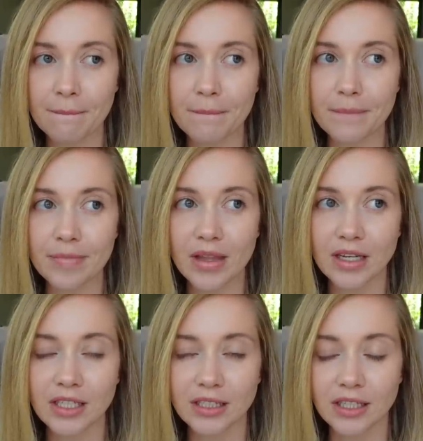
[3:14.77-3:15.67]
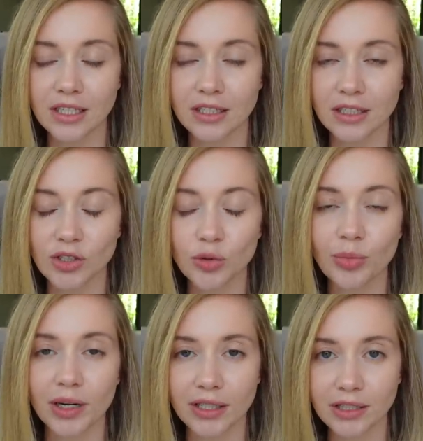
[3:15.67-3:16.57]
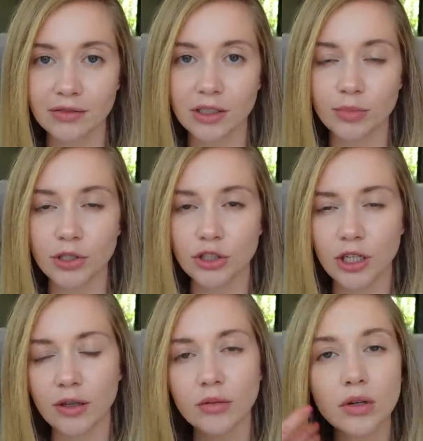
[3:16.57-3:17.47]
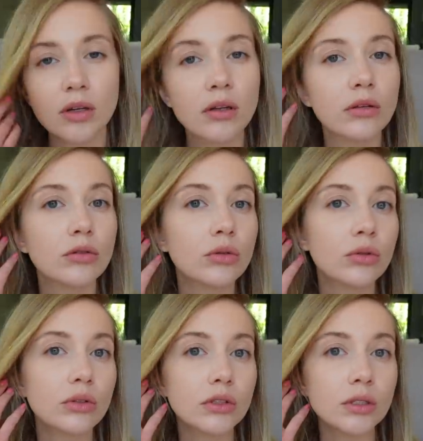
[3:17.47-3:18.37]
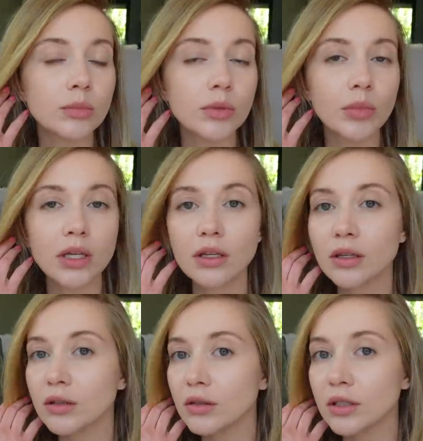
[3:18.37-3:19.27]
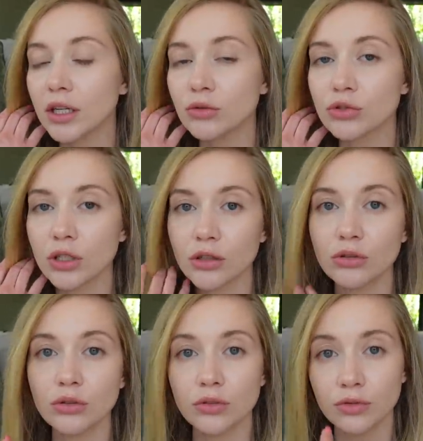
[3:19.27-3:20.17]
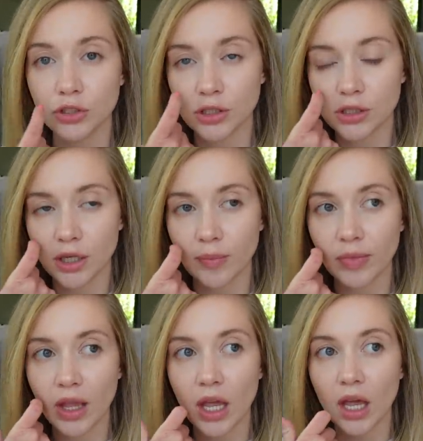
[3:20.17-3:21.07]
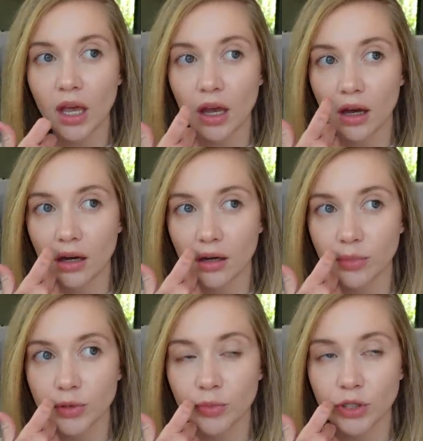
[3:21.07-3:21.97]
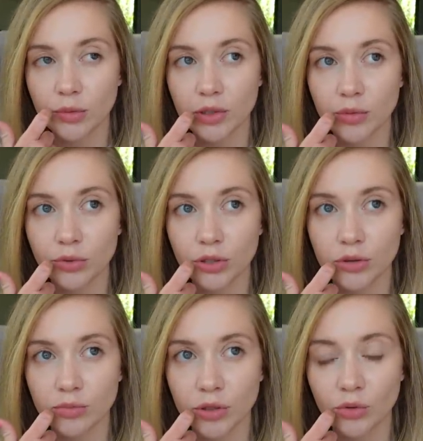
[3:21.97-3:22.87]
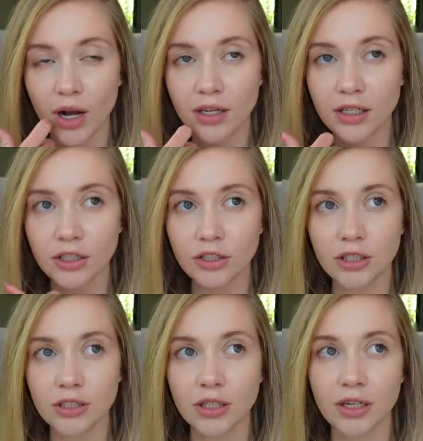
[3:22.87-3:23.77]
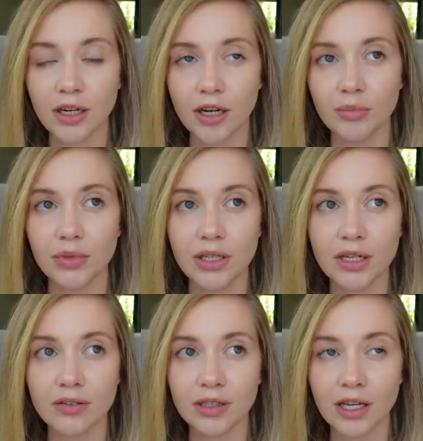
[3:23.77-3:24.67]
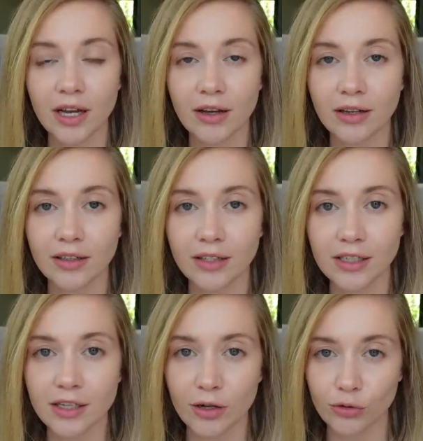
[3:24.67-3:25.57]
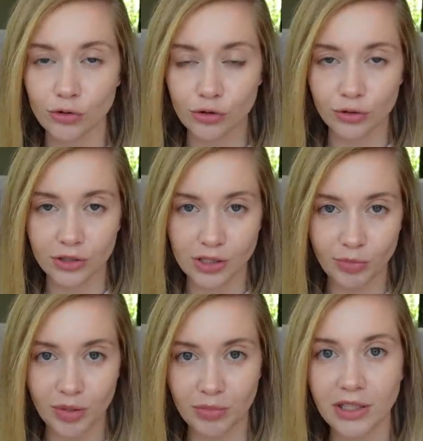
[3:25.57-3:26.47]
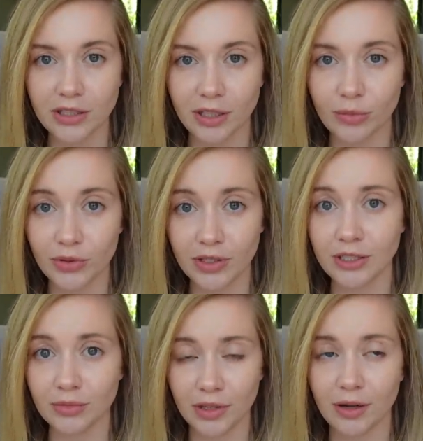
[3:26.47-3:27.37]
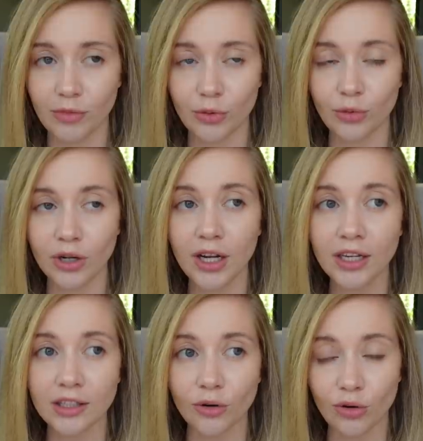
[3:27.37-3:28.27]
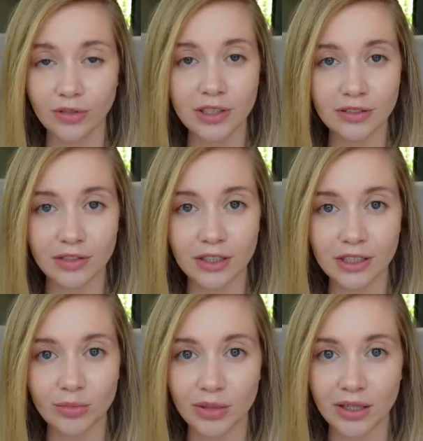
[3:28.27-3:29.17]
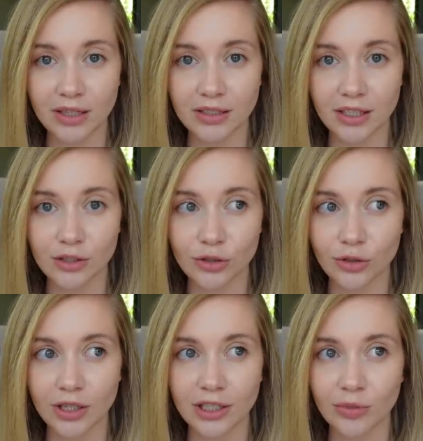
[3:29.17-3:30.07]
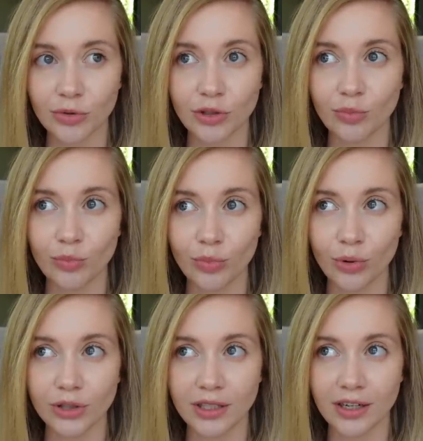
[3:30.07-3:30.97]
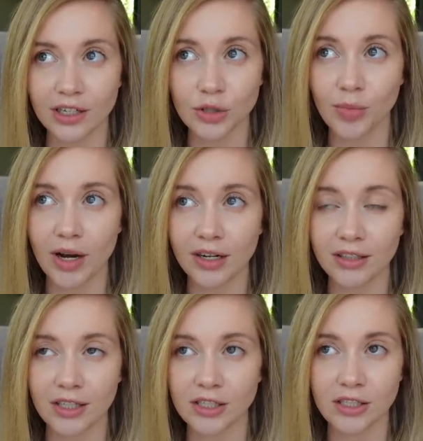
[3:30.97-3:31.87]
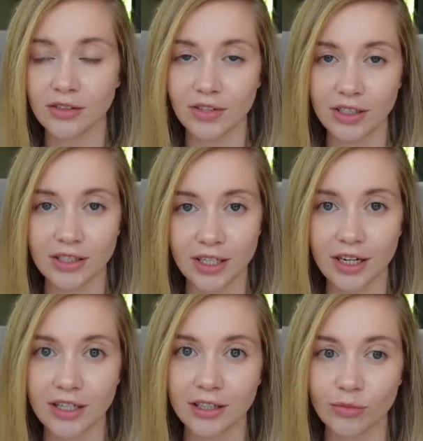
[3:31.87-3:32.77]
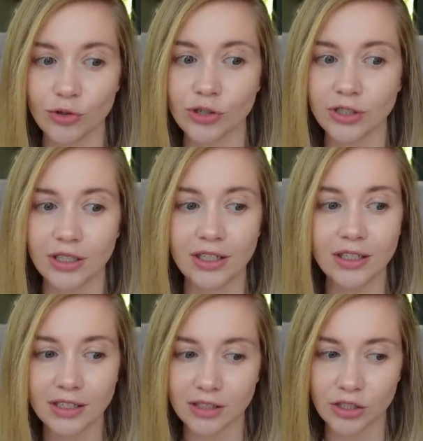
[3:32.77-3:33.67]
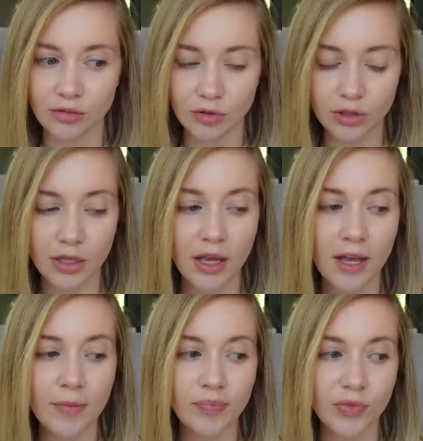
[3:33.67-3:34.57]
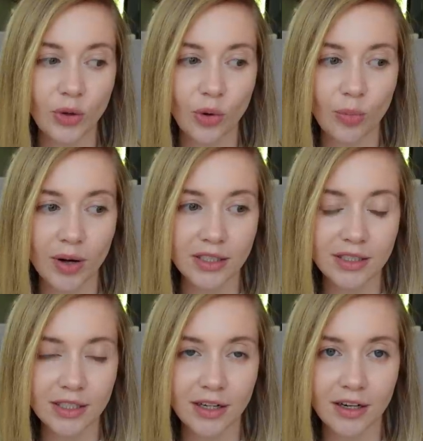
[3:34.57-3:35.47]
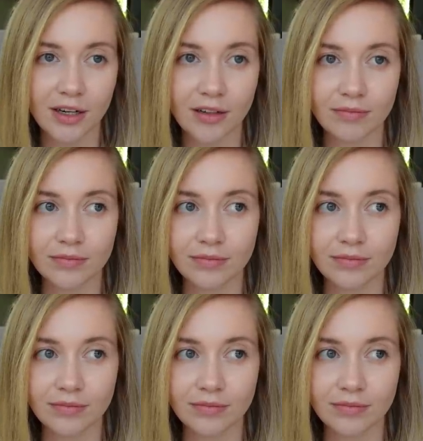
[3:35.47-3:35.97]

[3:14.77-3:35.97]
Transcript: Нет каких-то суперактивных прыщей, но тем не менее я нуждаюсь в чистке. А, посмотрим, это будет мануальная чистка или комбинированная. Если я уже что-то заприметила, поверьте мне, я могу такого натворить себе на лице, что это будет полный кошмар, и даже за две недели это может и не заживет до праздника.